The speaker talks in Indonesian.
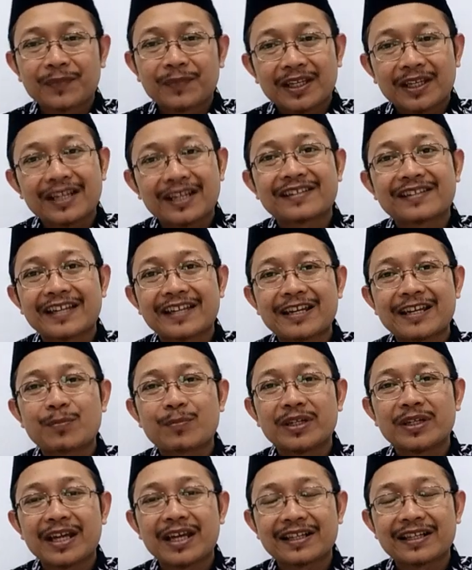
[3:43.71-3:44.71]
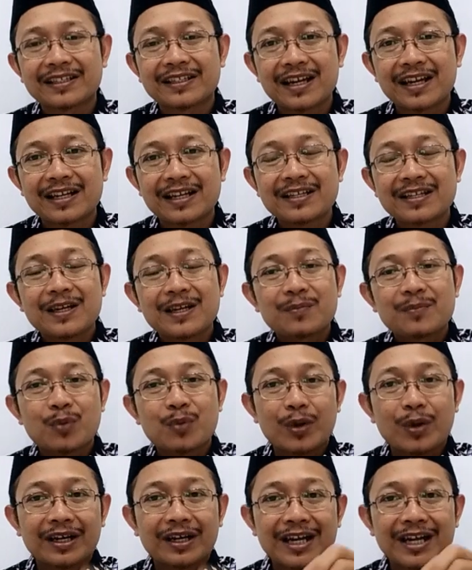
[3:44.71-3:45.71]
Dan saya melihatnya
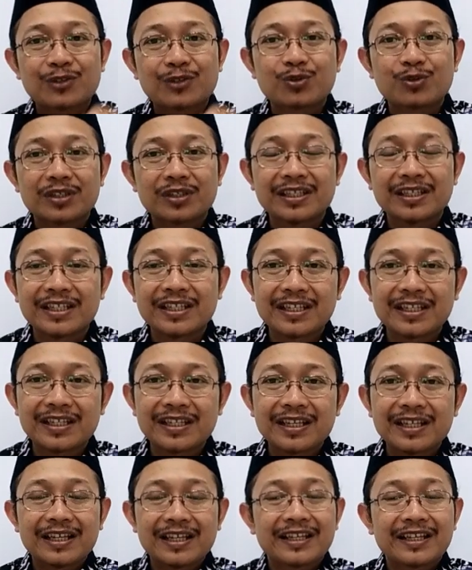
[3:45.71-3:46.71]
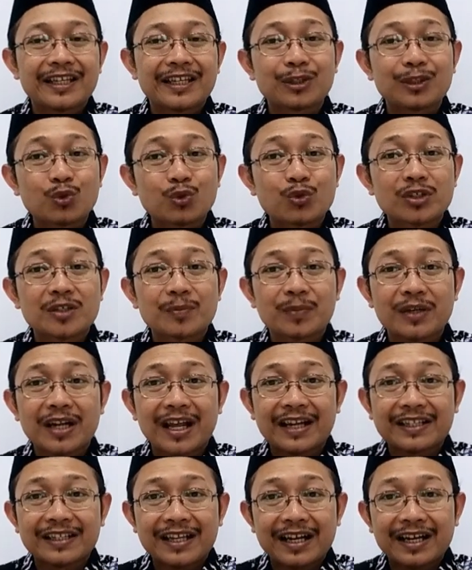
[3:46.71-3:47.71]
bahwa kasus ini itu
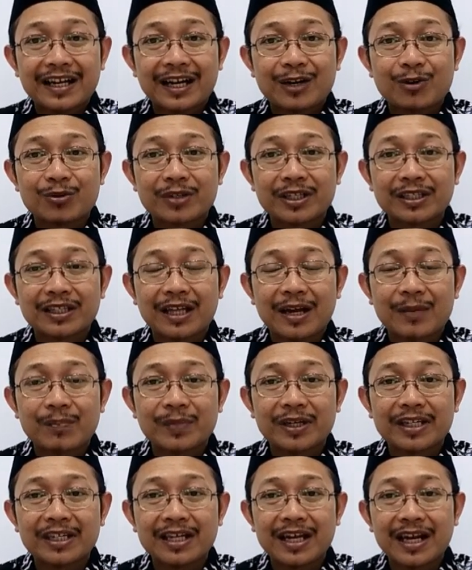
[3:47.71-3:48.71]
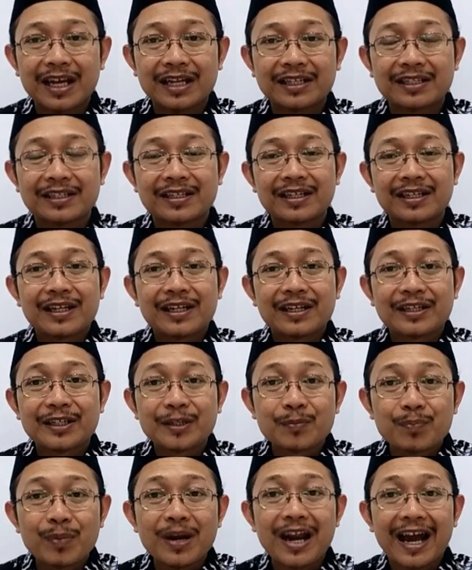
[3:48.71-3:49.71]
sebenarnya kalau kita melihat di
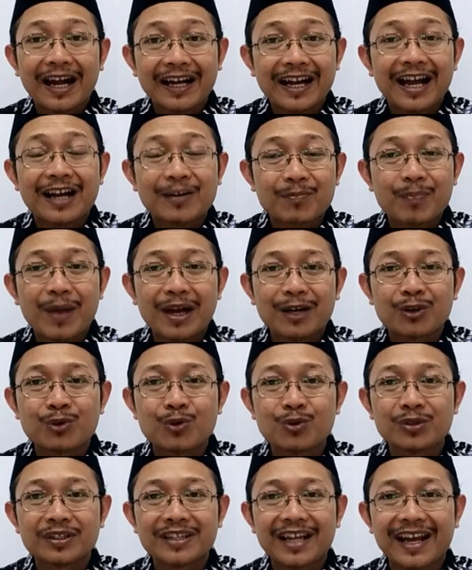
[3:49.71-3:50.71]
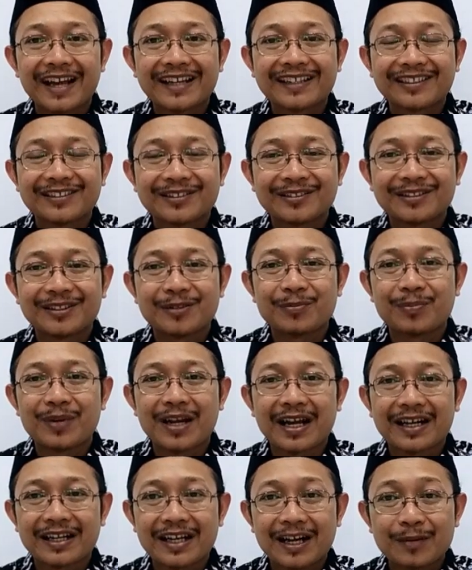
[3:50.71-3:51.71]
belakang panggungnya di
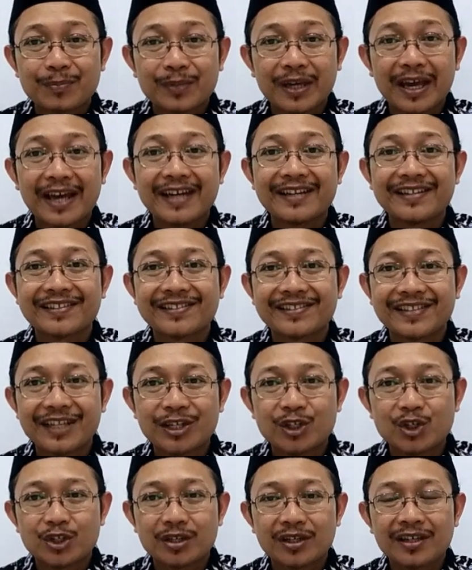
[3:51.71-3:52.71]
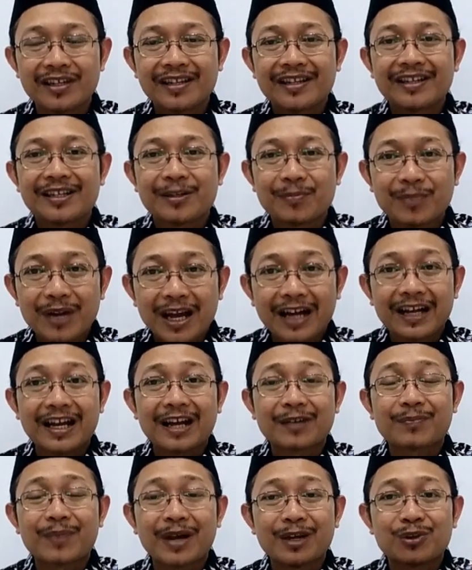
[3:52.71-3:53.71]
belakang behind the stage, di
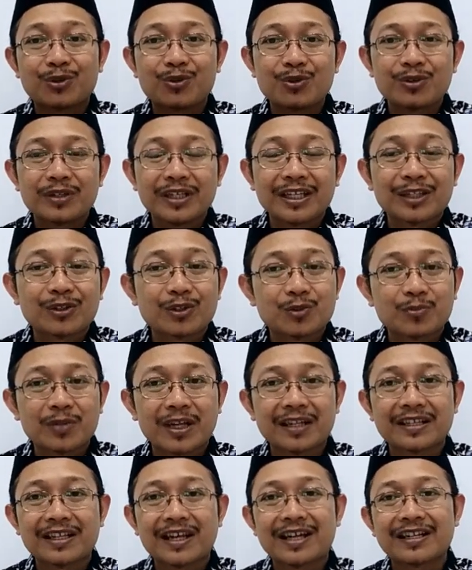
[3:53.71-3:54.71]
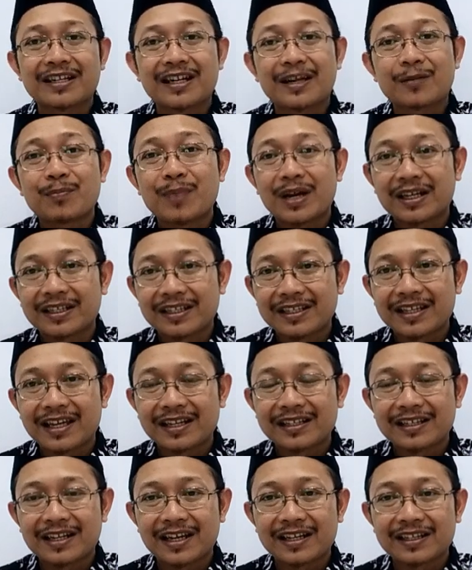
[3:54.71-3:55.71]
belakang panggung itu sebenarnya adalah
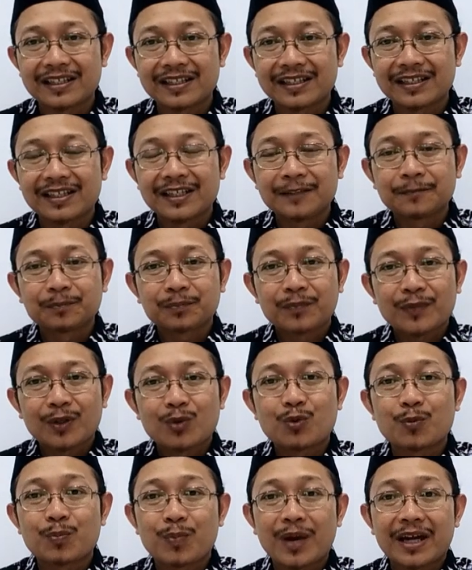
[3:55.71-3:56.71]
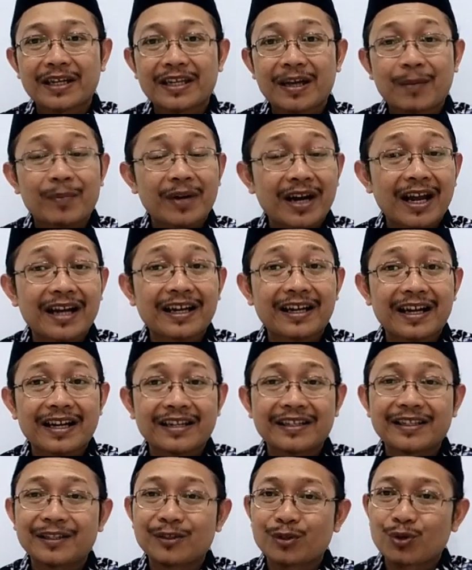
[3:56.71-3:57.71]
bagian dari upaya
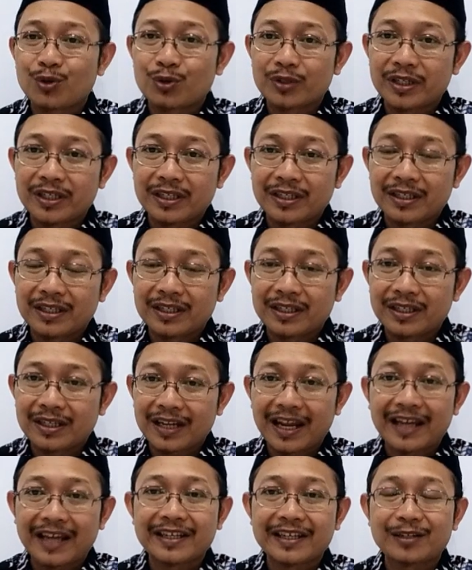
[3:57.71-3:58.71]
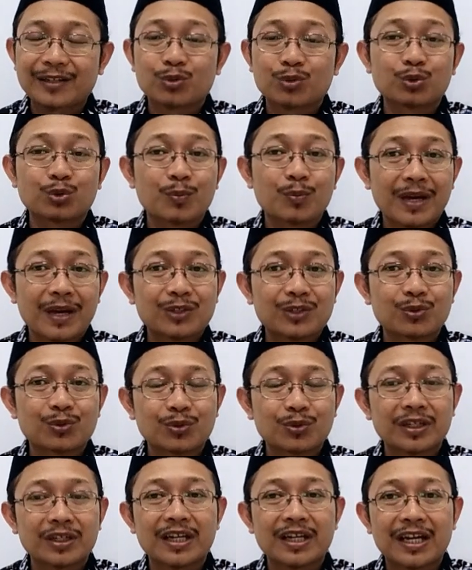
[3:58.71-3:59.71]
menangkal ideologi lain untuk
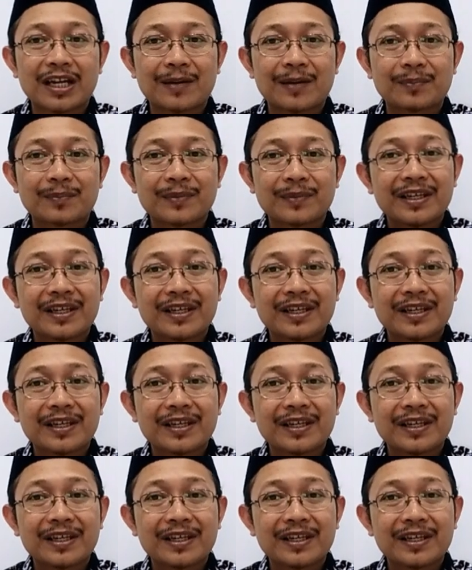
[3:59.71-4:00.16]
masuk ke dalam